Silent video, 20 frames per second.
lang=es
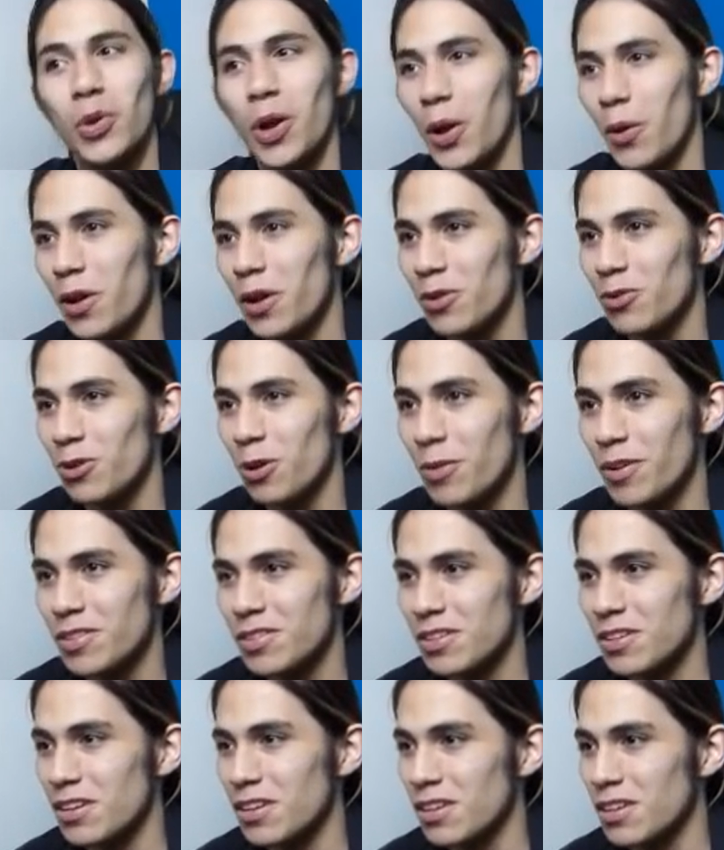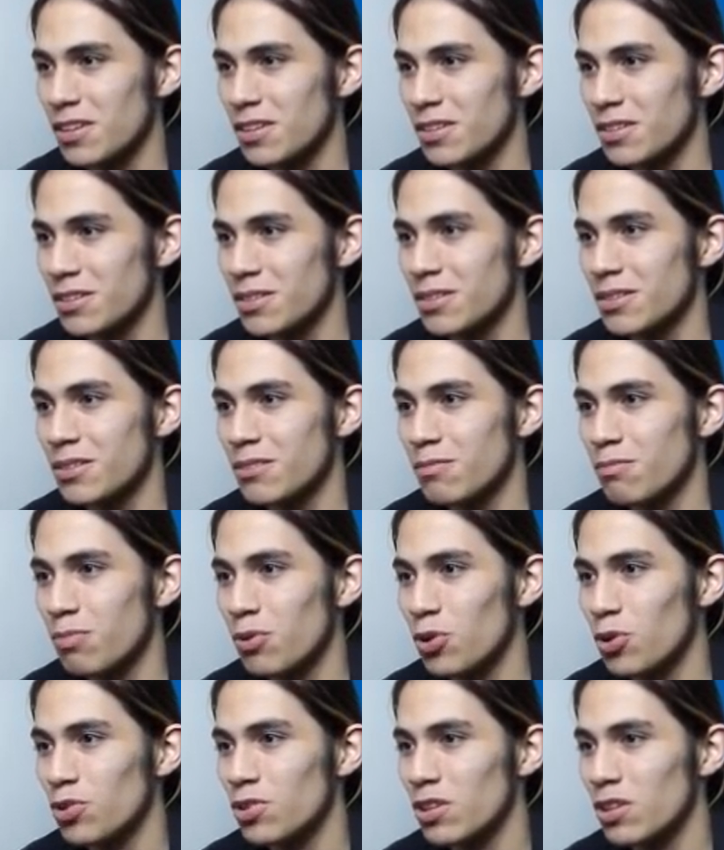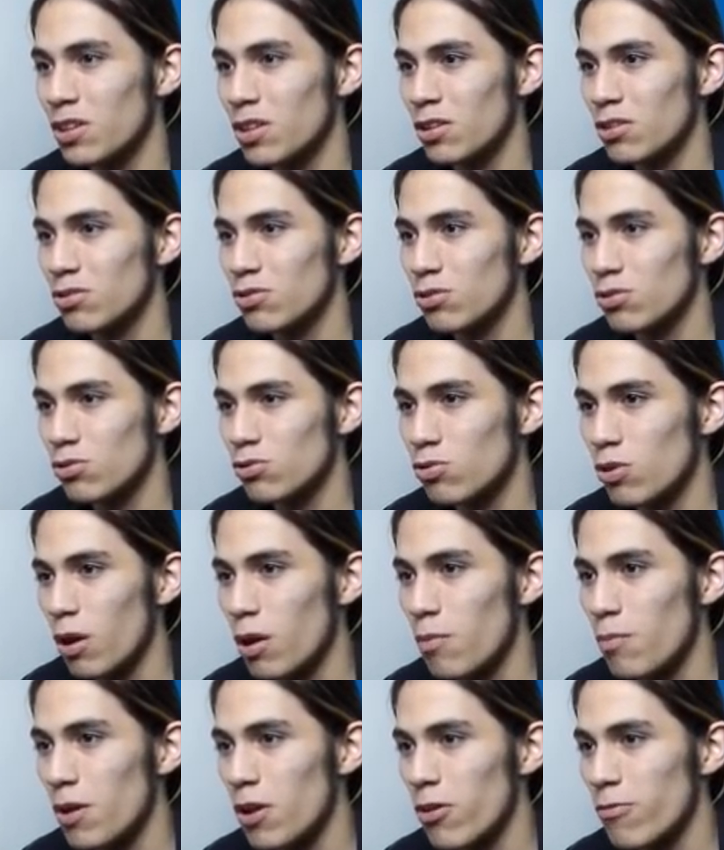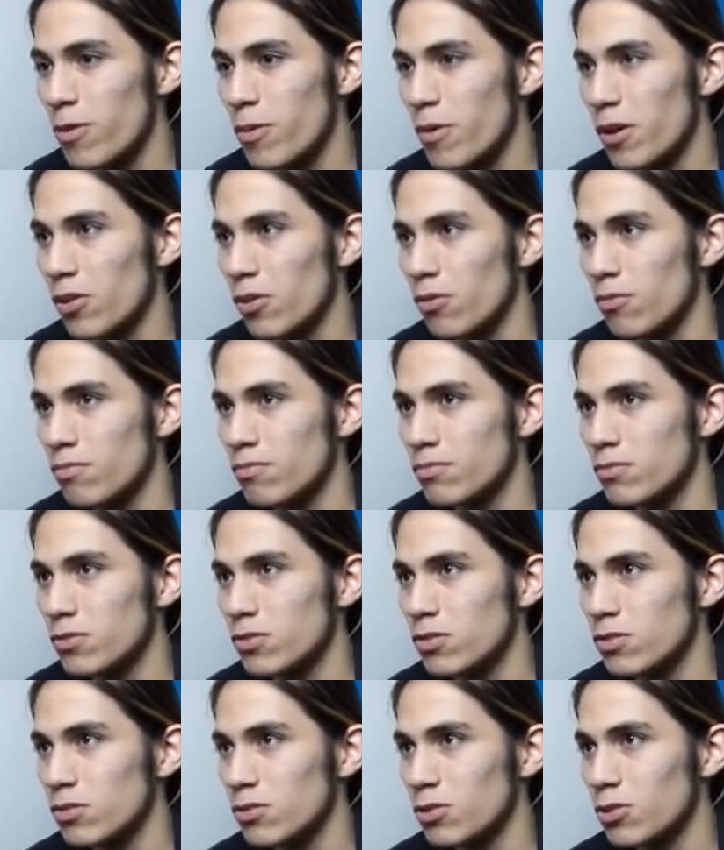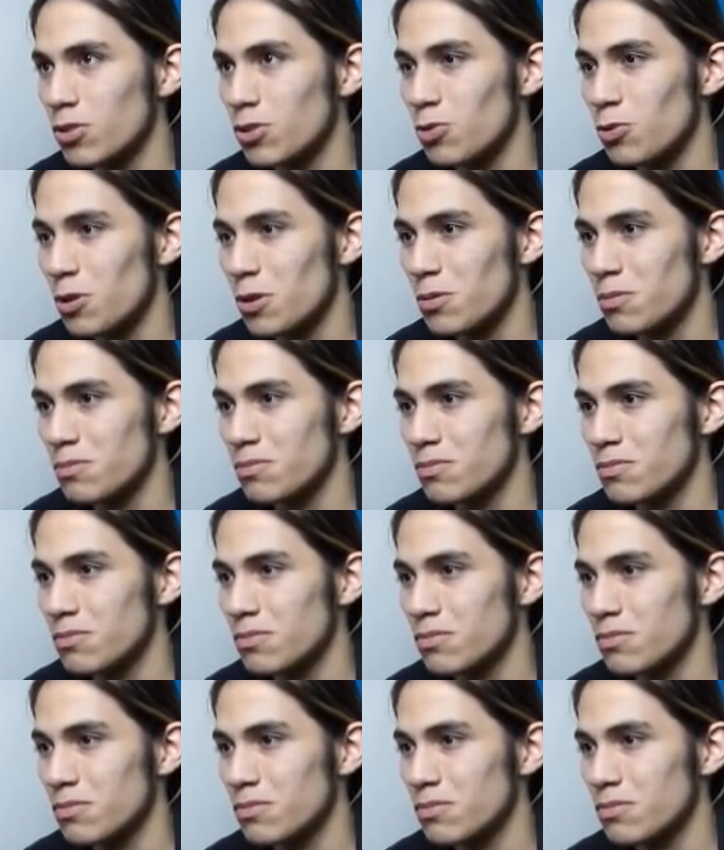Continuar, a ver, una más. Puedo sentir su suave pelo en mi mano. Continuar.